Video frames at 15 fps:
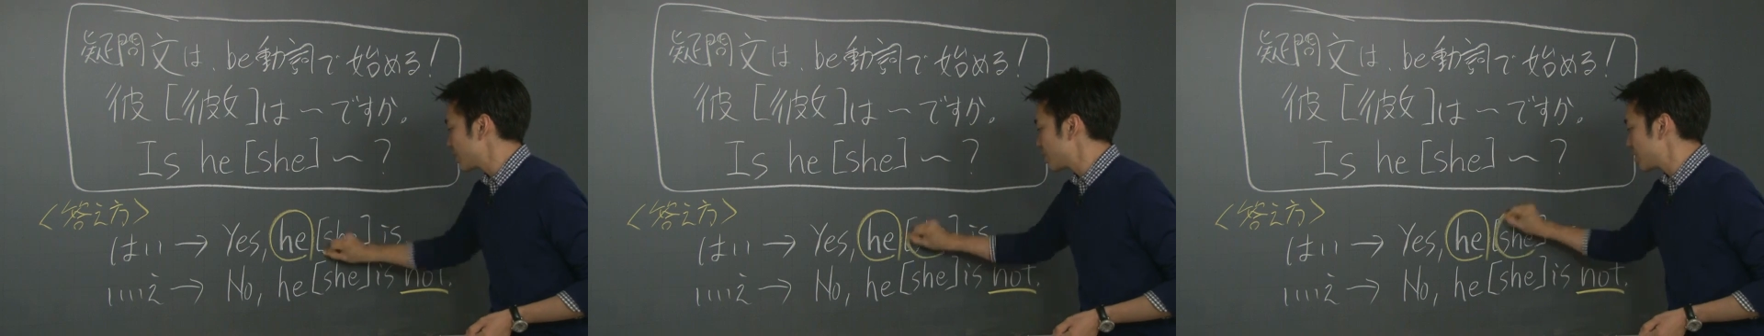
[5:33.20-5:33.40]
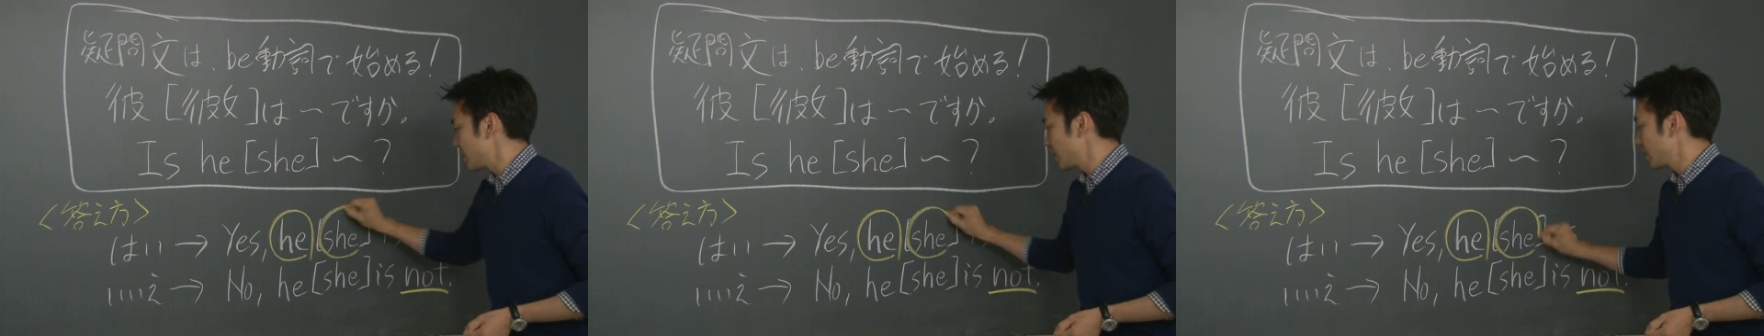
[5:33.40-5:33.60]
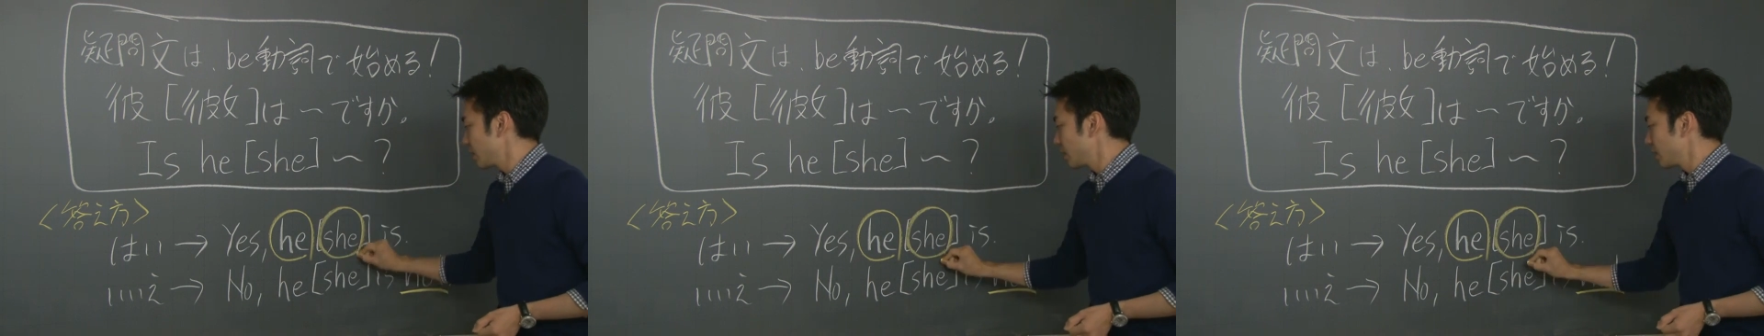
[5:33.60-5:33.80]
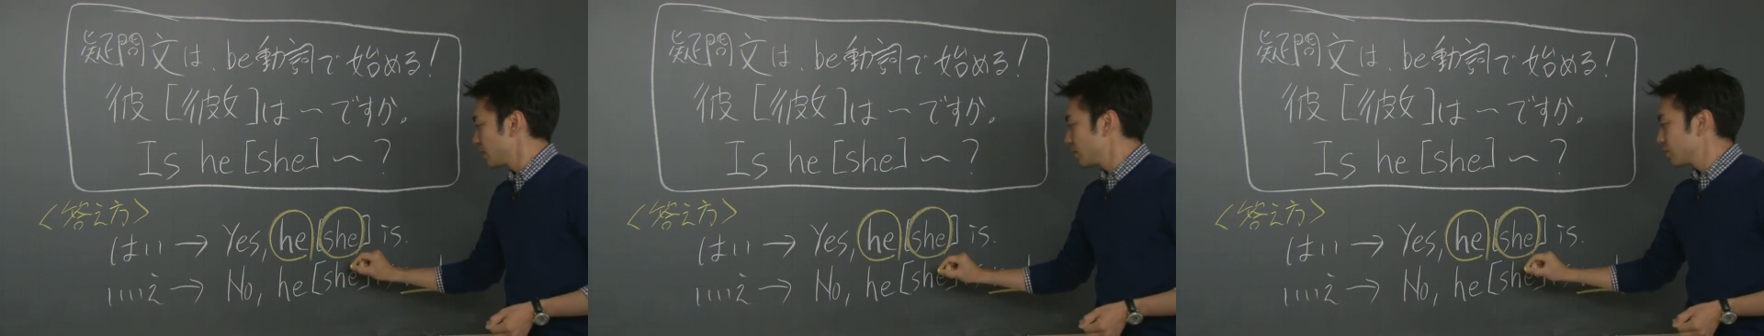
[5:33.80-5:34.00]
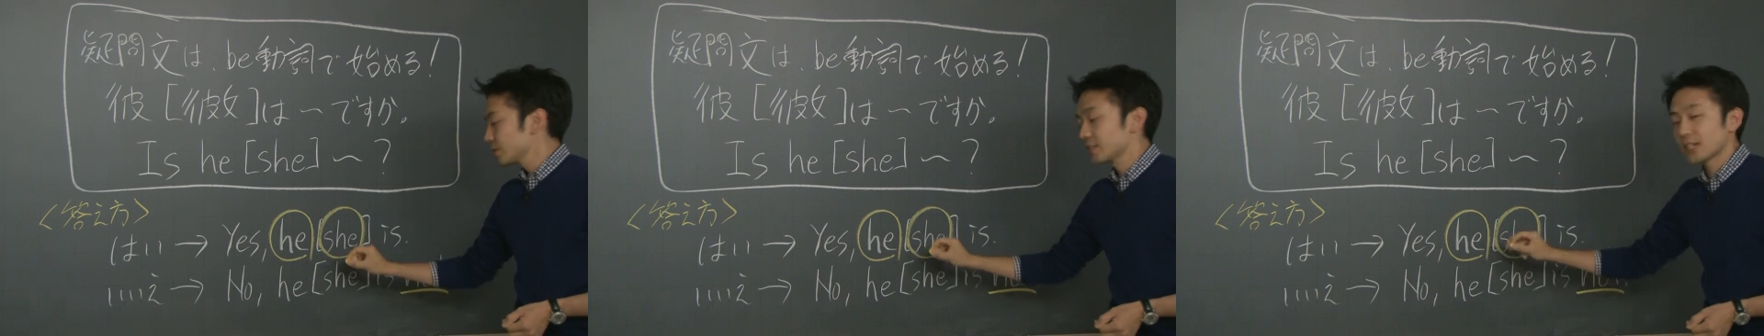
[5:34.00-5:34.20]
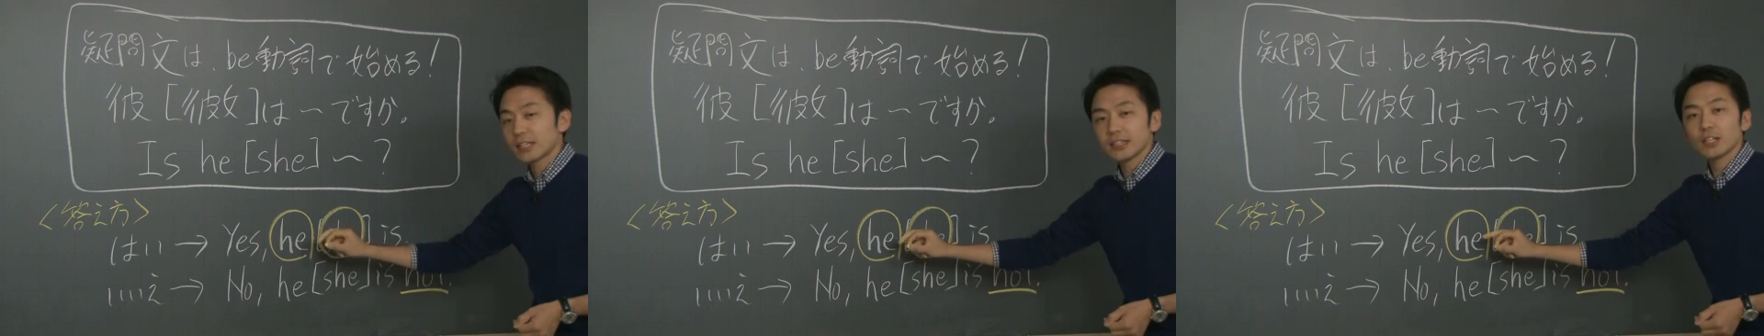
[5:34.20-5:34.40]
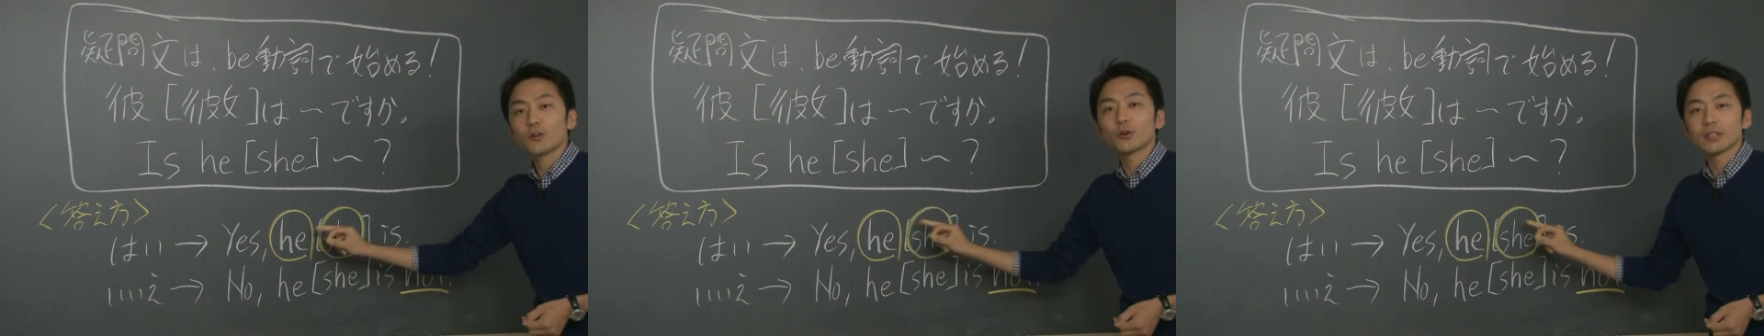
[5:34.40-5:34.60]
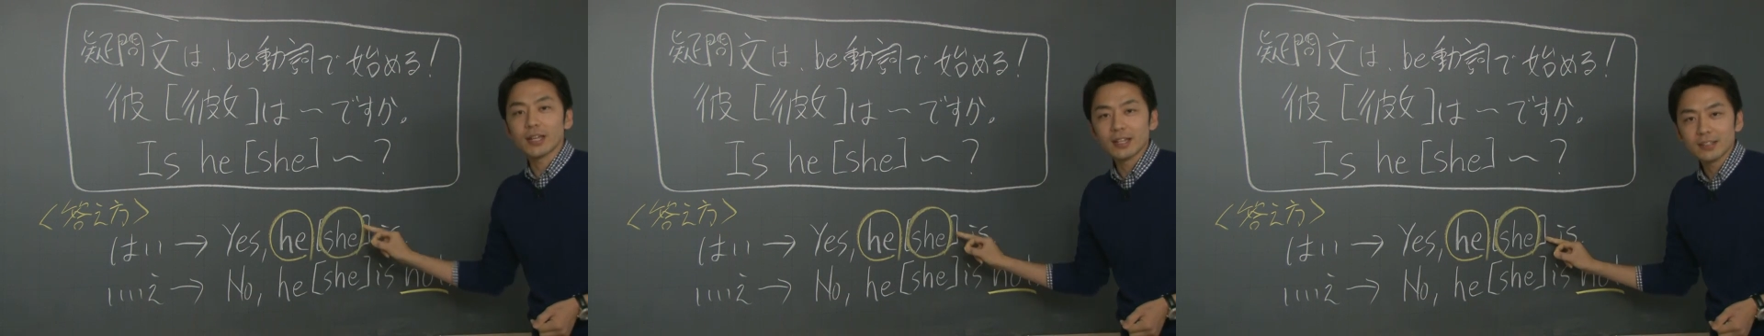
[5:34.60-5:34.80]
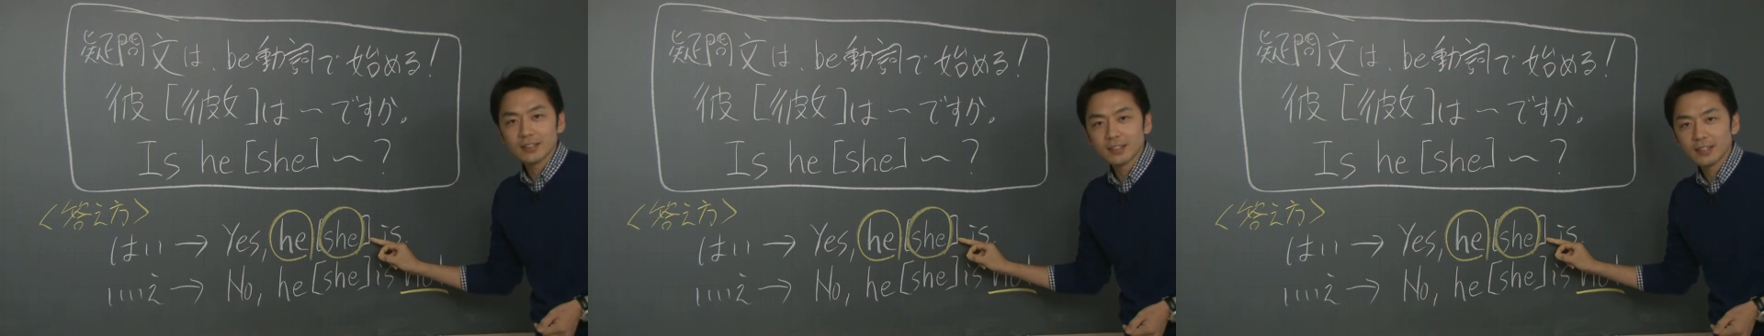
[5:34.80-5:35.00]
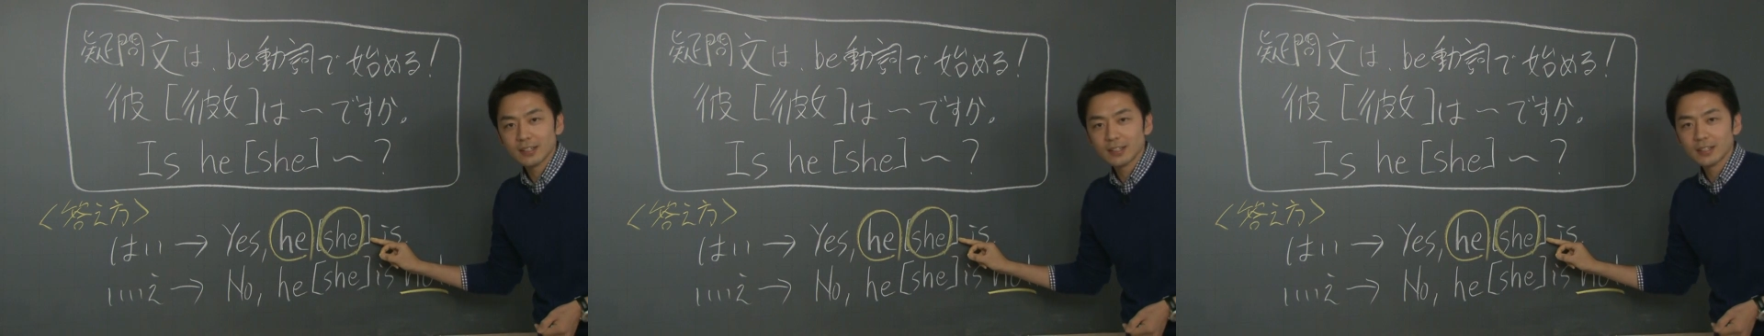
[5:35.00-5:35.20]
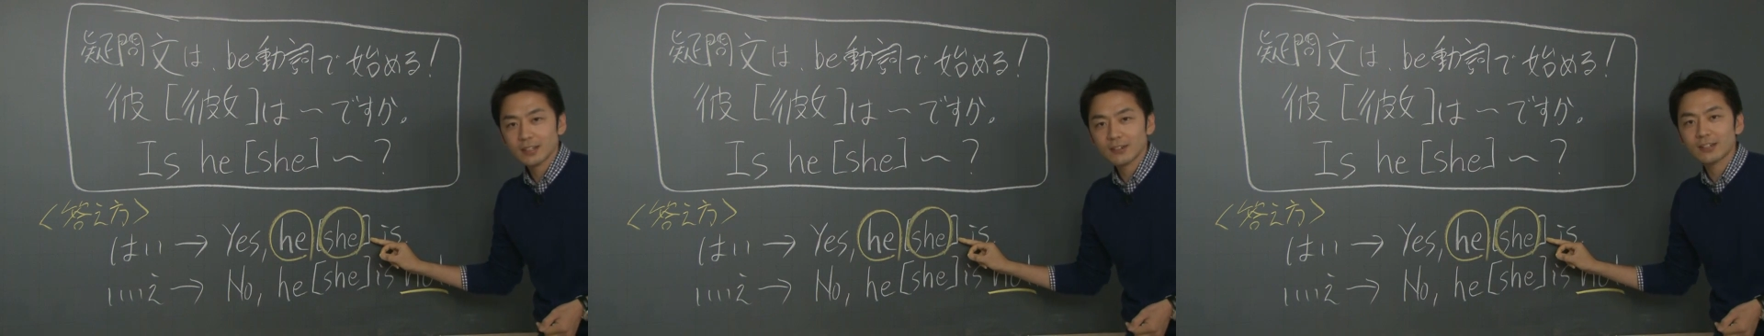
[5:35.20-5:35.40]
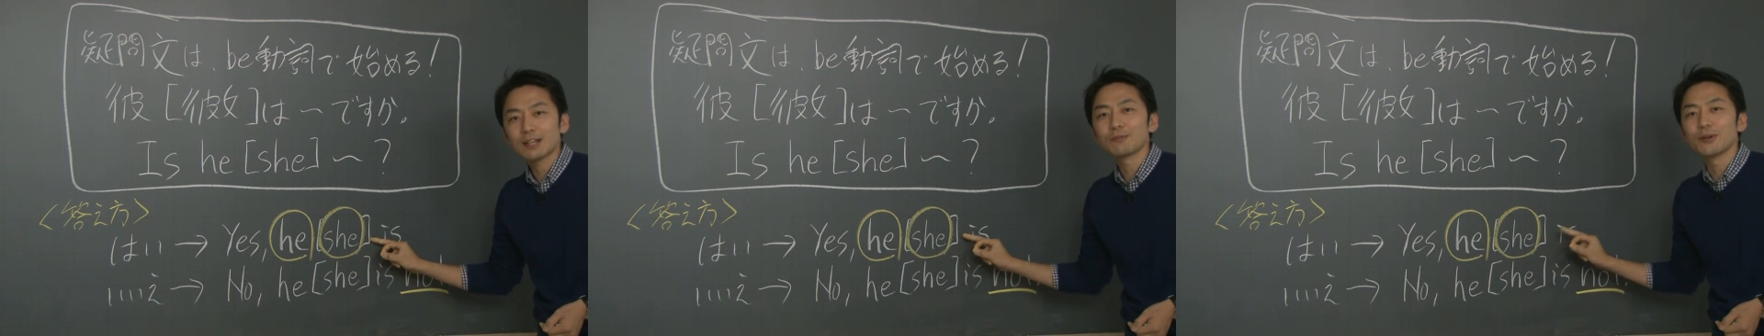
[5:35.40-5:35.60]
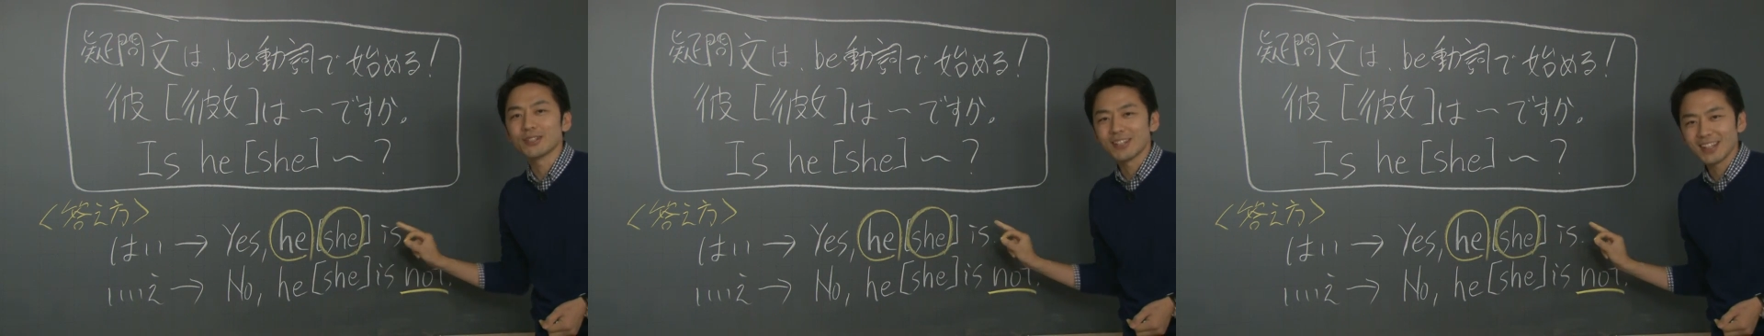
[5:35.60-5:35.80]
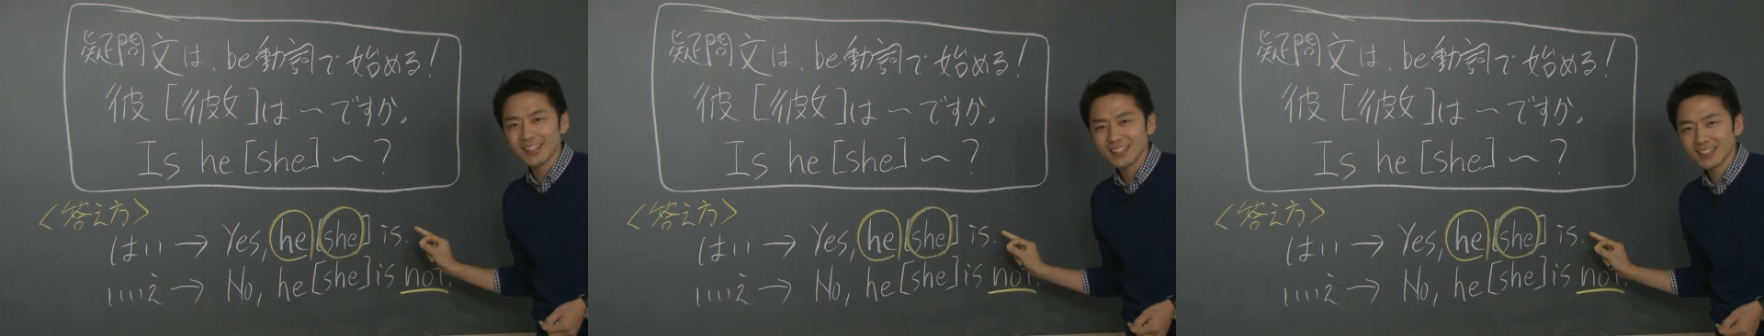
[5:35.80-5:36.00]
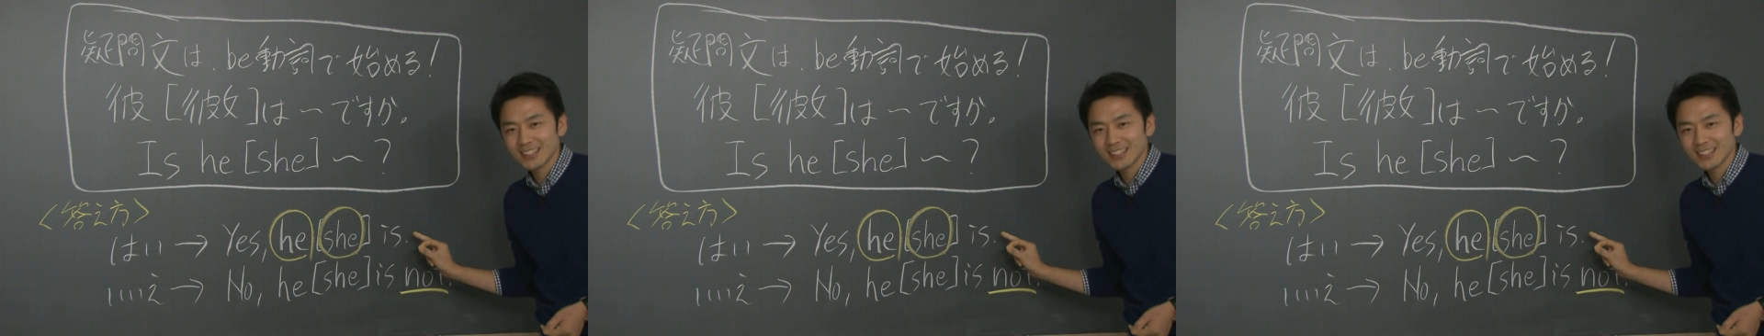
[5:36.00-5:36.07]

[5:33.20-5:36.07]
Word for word: she 使って答える。これがポイントね。